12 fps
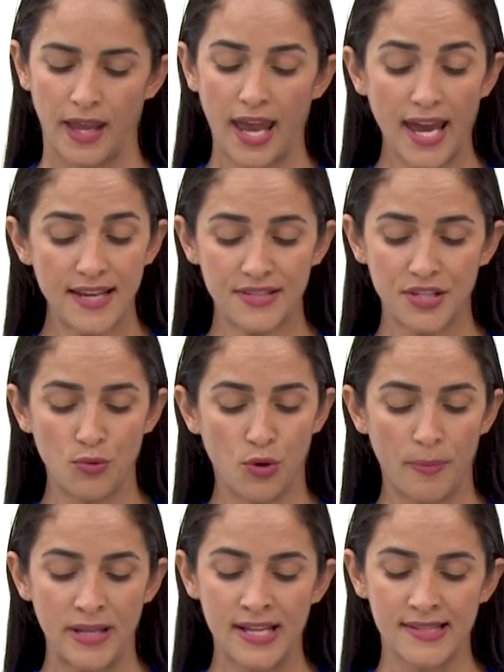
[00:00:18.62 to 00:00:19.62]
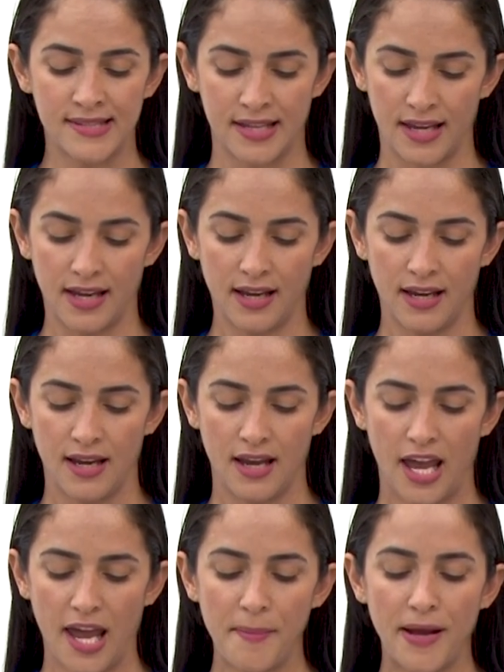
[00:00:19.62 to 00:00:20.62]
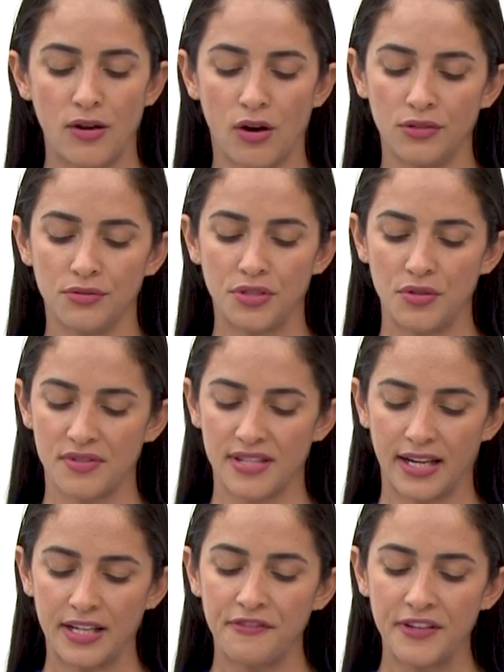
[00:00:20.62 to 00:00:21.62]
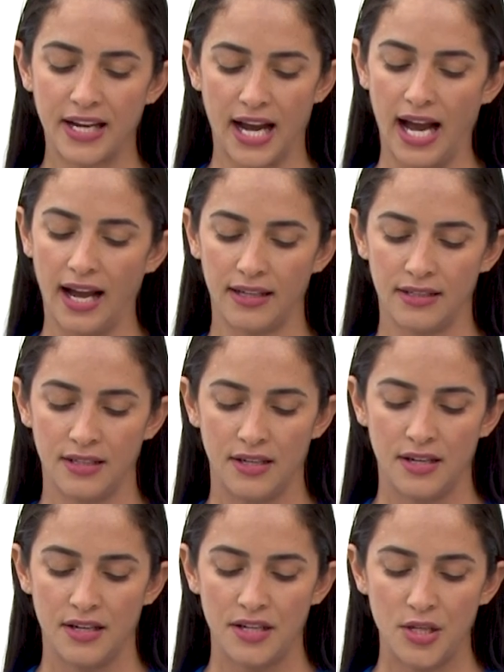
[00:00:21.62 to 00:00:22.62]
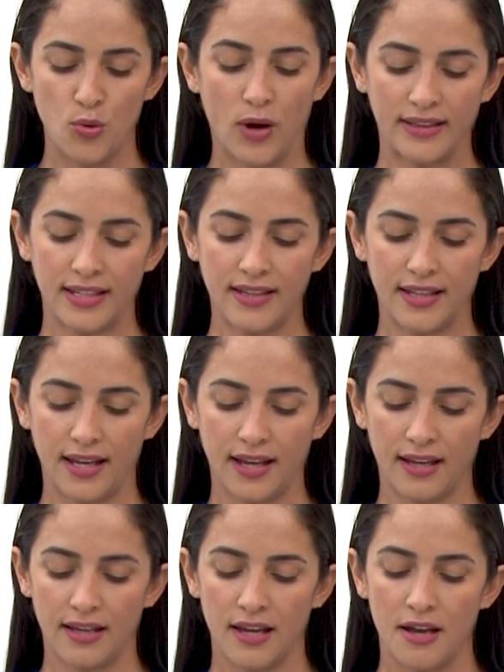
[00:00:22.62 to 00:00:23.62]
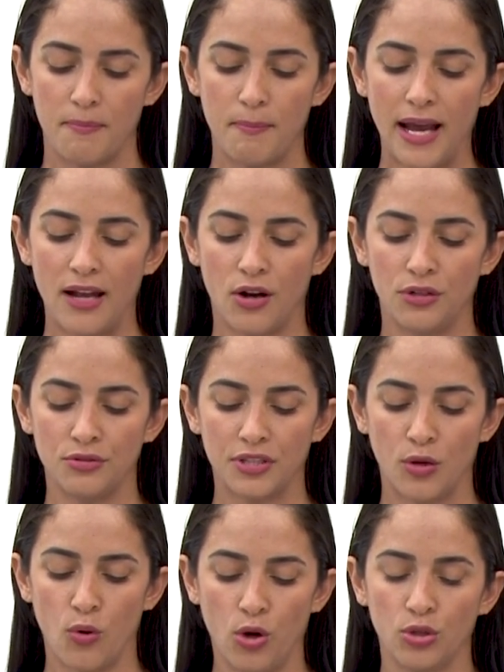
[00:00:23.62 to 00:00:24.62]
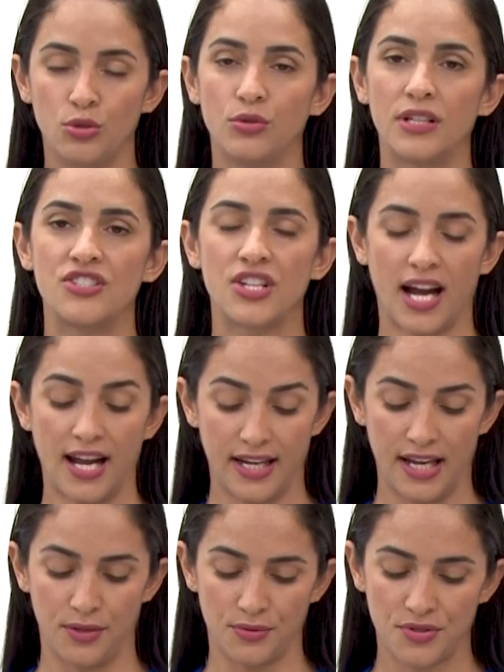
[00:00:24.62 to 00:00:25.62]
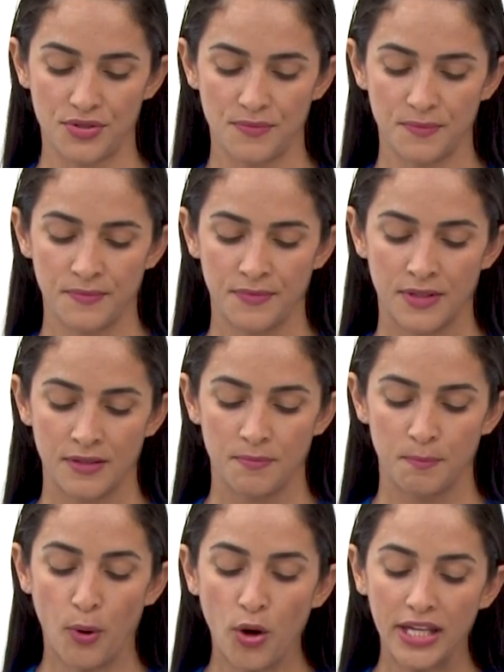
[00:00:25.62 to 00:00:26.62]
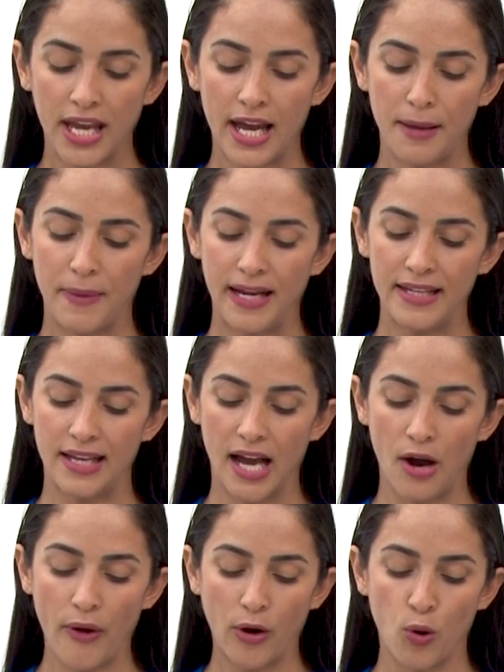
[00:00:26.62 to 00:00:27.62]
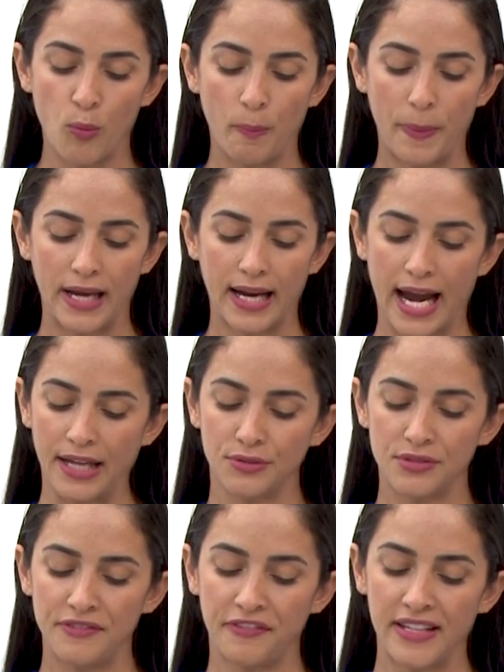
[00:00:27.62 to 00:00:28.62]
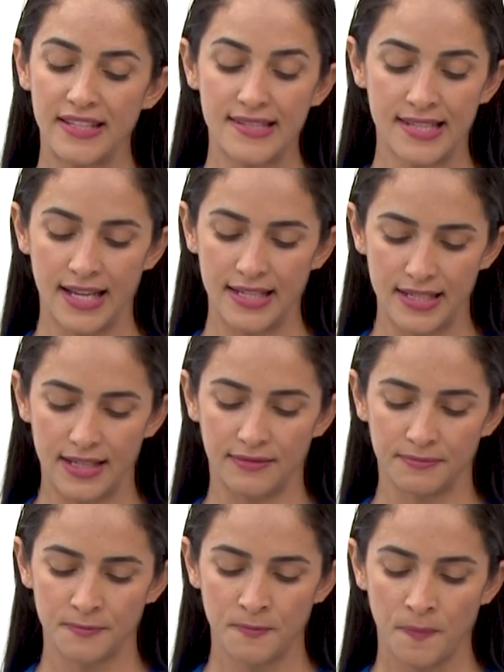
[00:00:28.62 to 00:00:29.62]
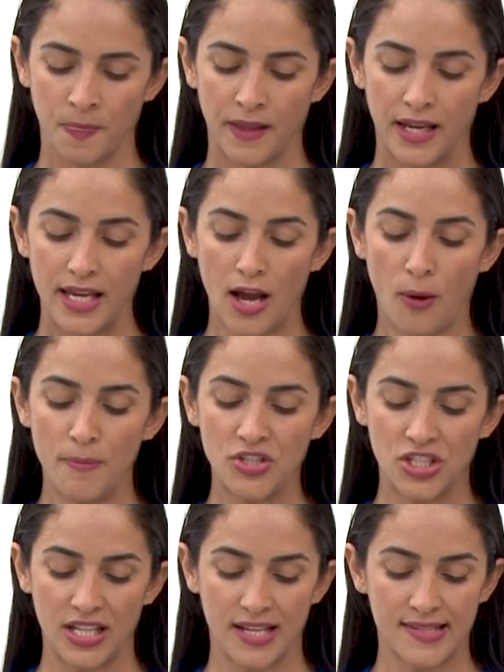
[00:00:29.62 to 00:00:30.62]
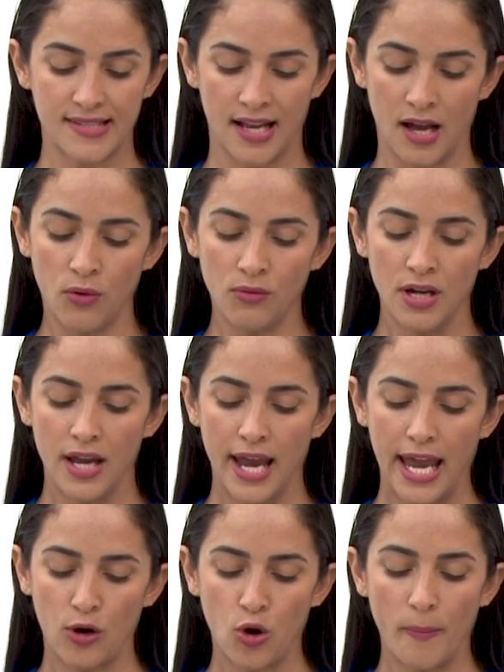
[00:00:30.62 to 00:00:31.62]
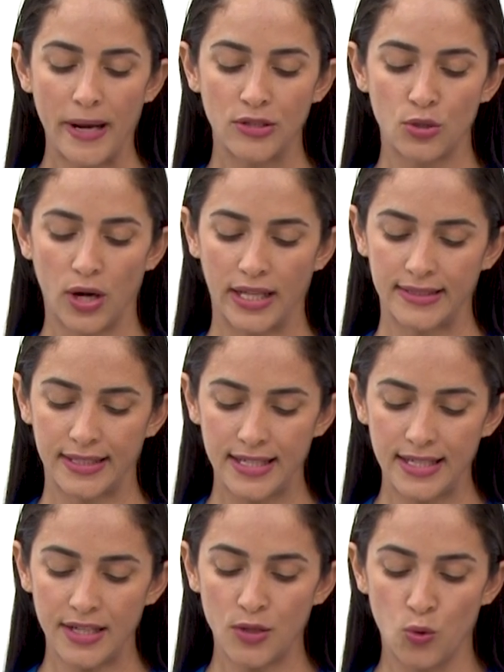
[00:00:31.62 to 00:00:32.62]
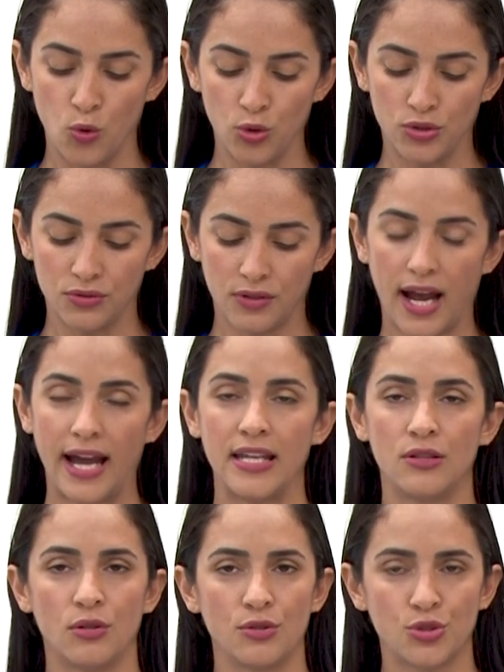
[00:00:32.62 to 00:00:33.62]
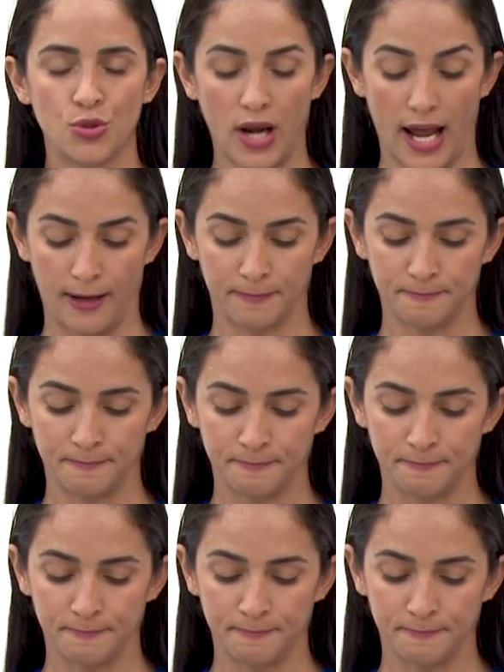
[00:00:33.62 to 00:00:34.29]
Eis que o obedecer é melhor do que o sacrificar, e o atender melhor do que gordura de carneiros. Porque a rebelião é como o pecado de feitiçaria, e a obstinação é como a idolatria e culto a ídolos do lar.